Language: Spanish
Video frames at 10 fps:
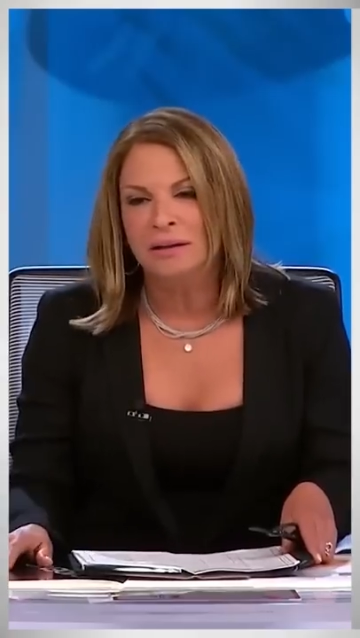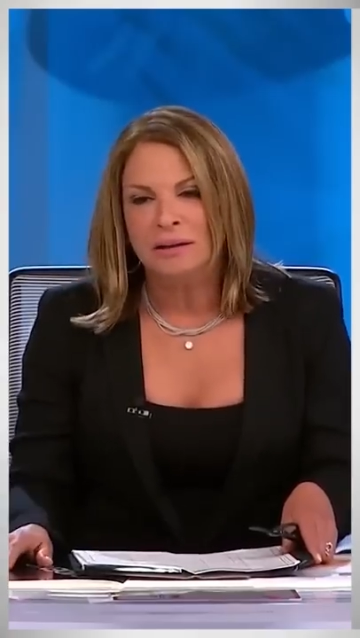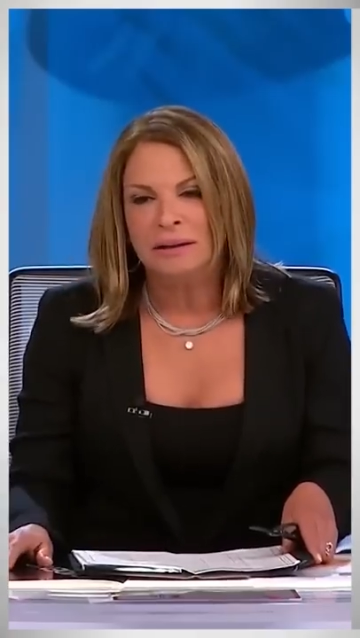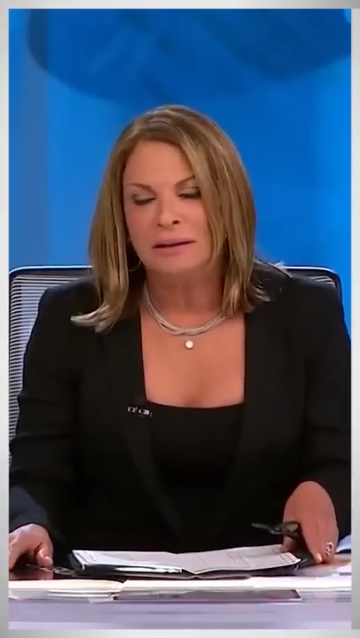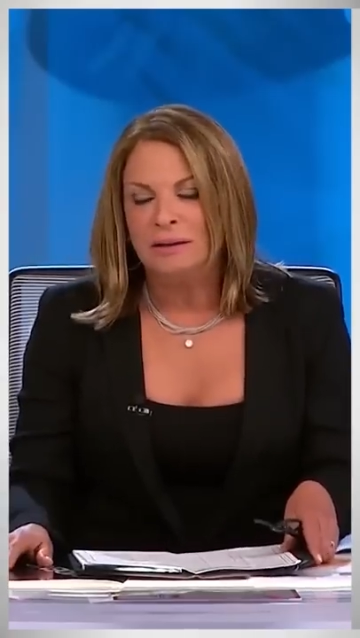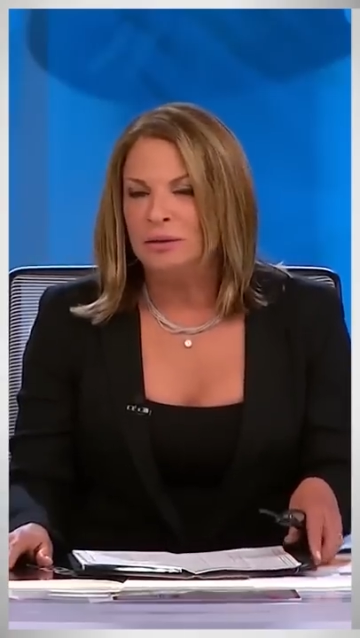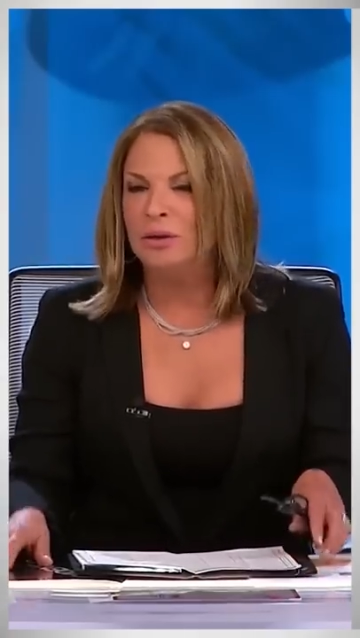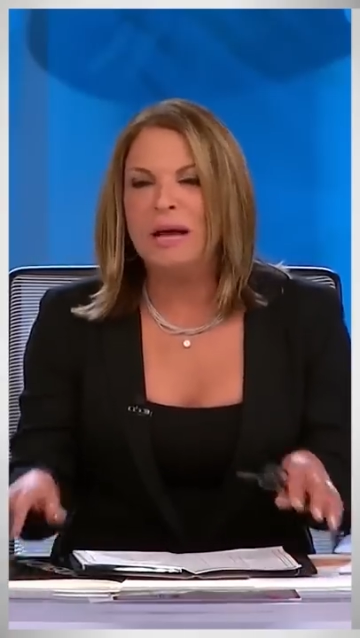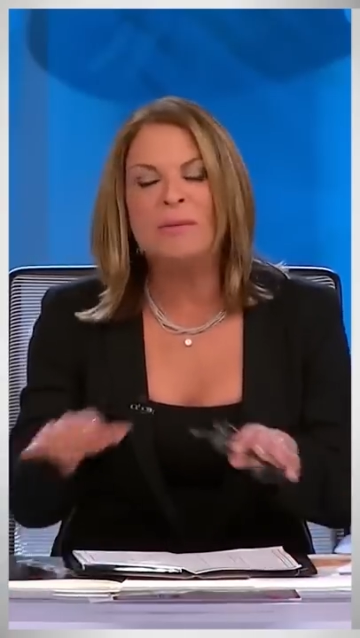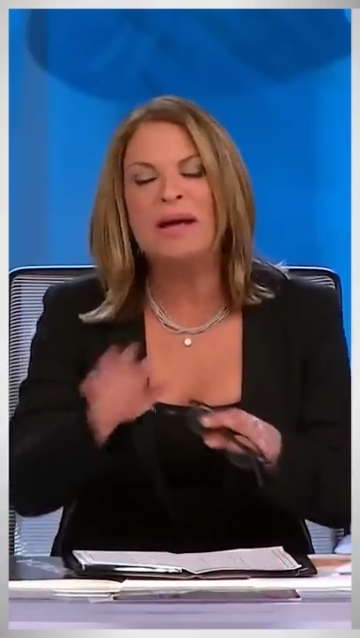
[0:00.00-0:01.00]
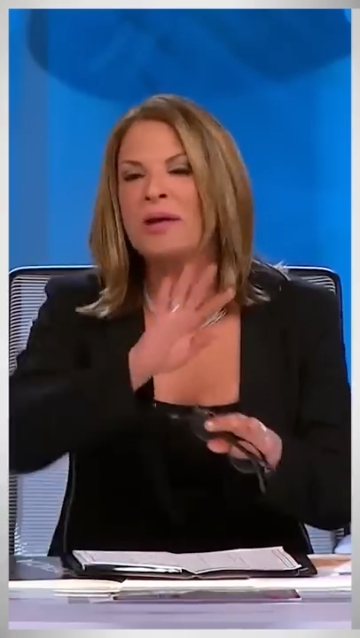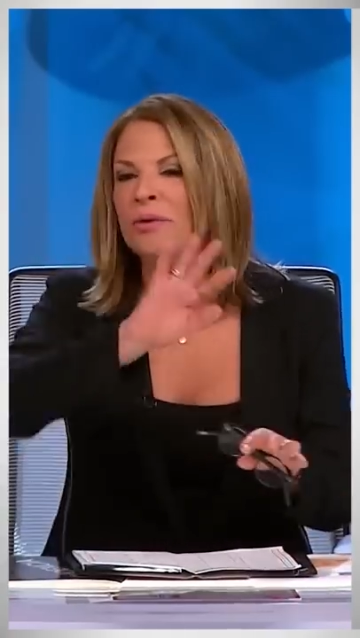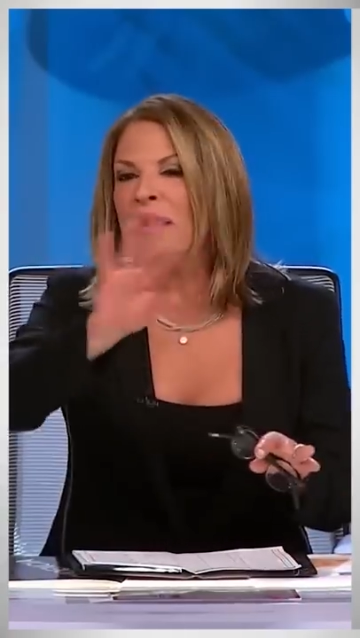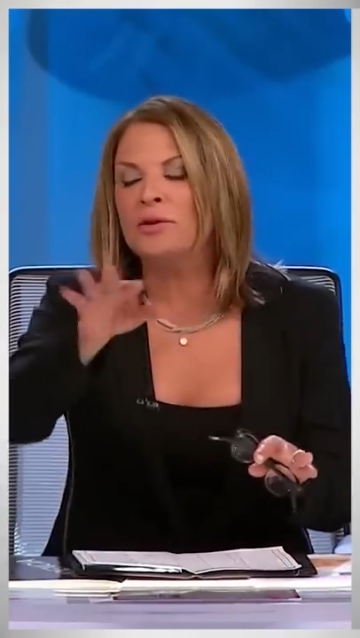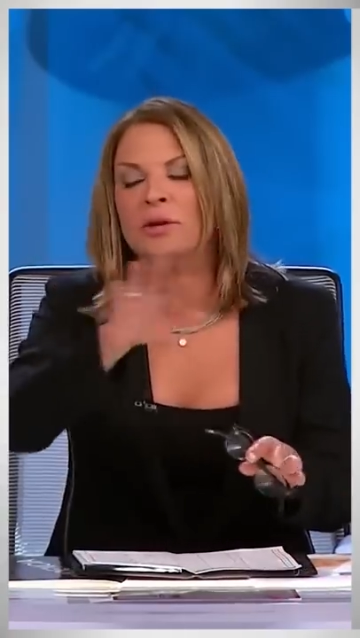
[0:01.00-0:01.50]
Yo quiero seguir Yo la voy a
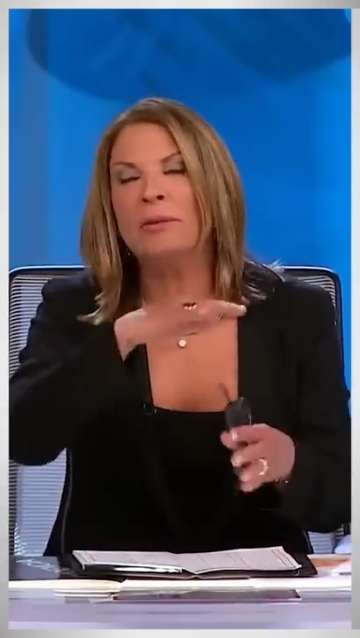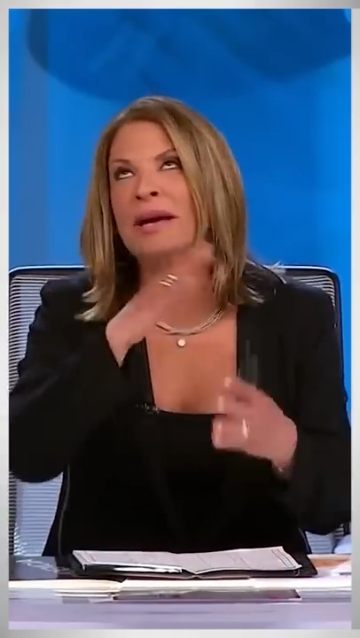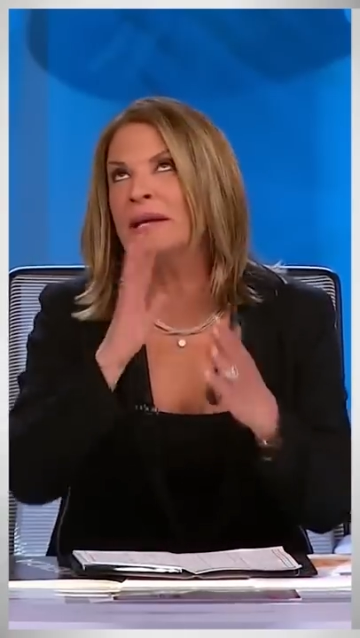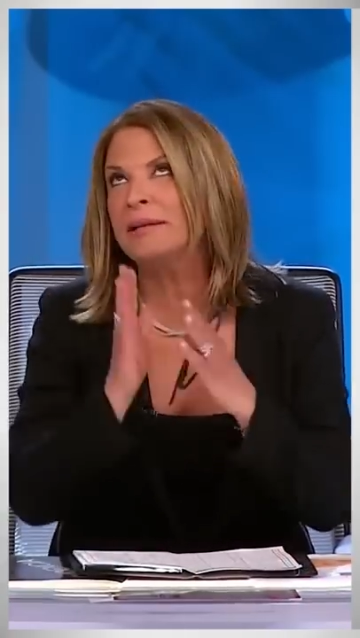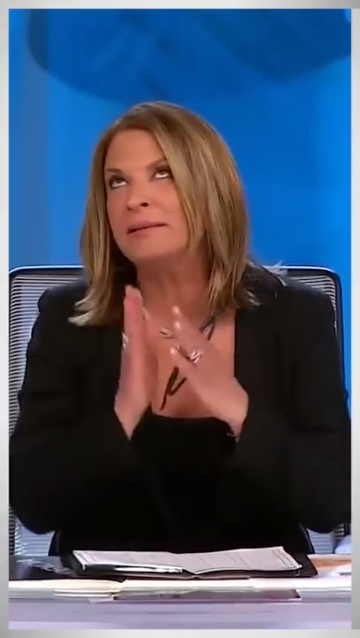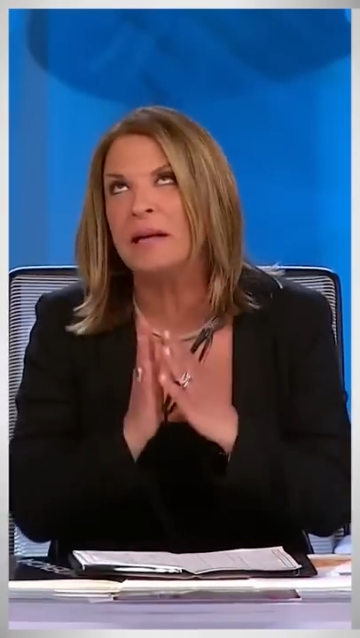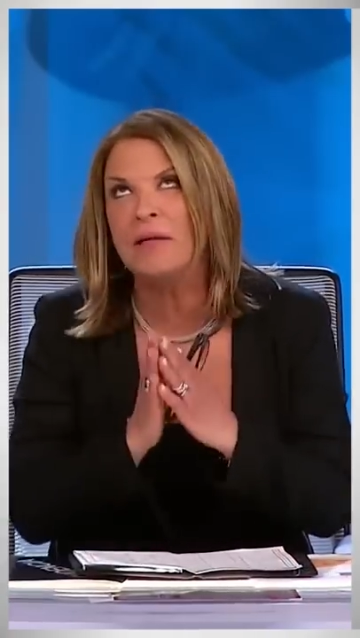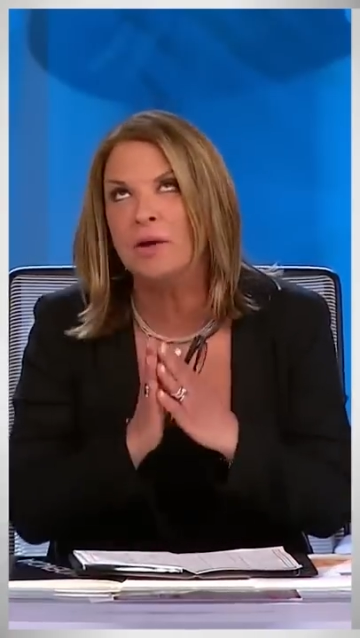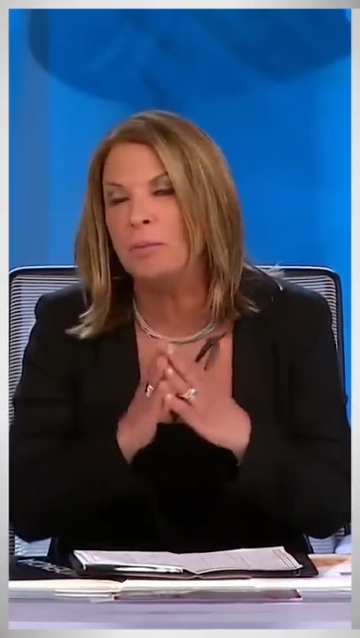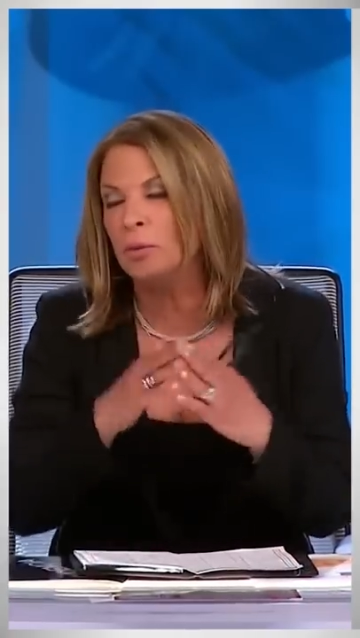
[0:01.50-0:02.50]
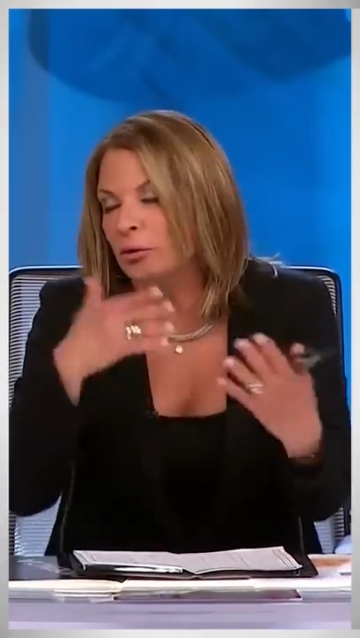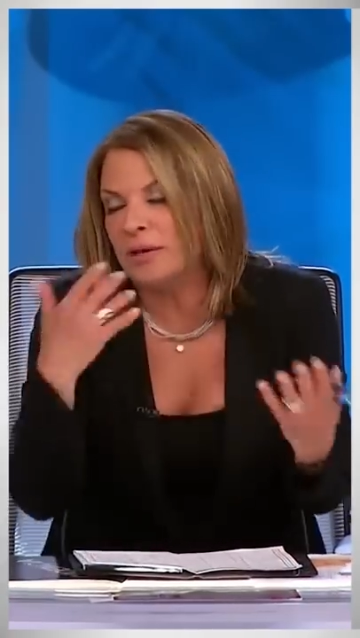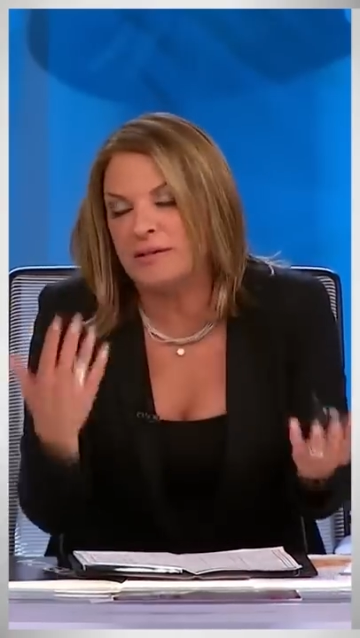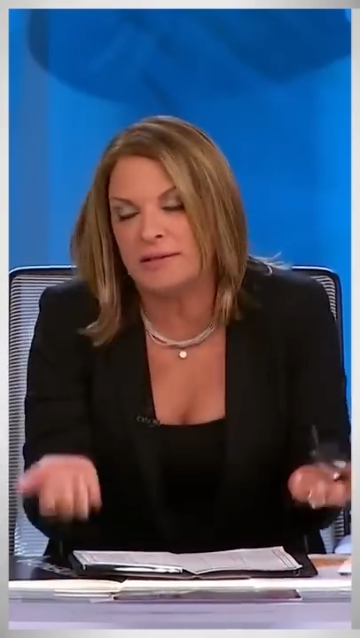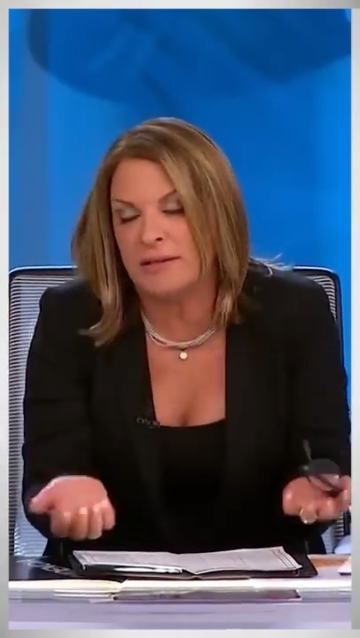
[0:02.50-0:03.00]
ayudar, yo le voy a rezar a Dios porque que
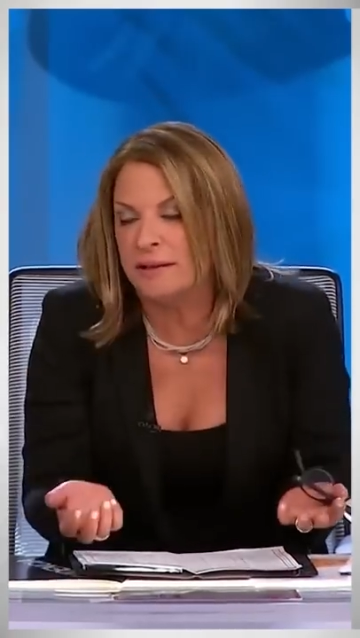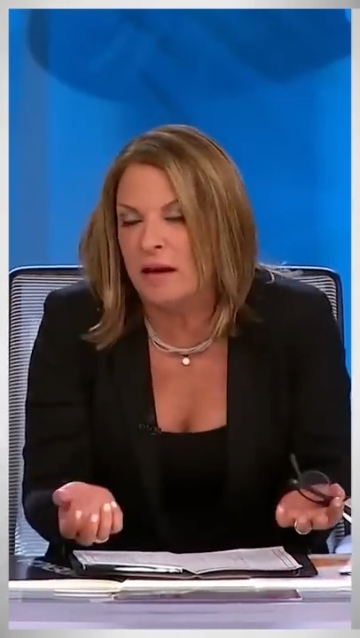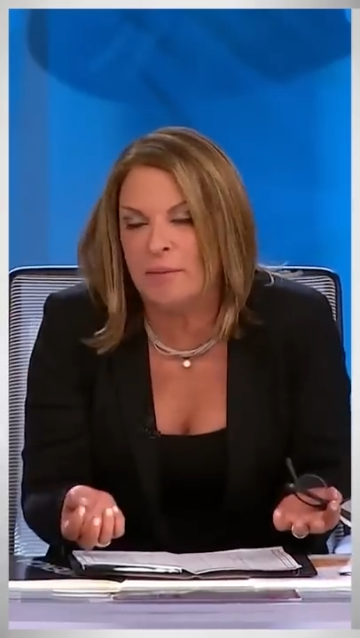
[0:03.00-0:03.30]
usted se sienta